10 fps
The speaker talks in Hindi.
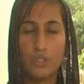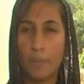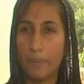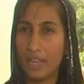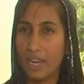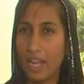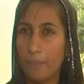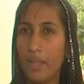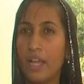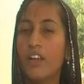टॉपिक का
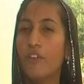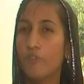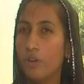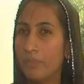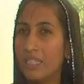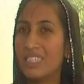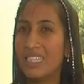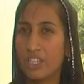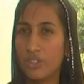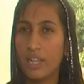नाम है वुमेन
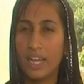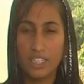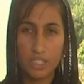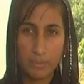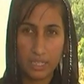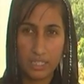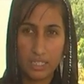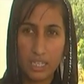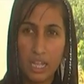सेक्सुअल हेरसमेंट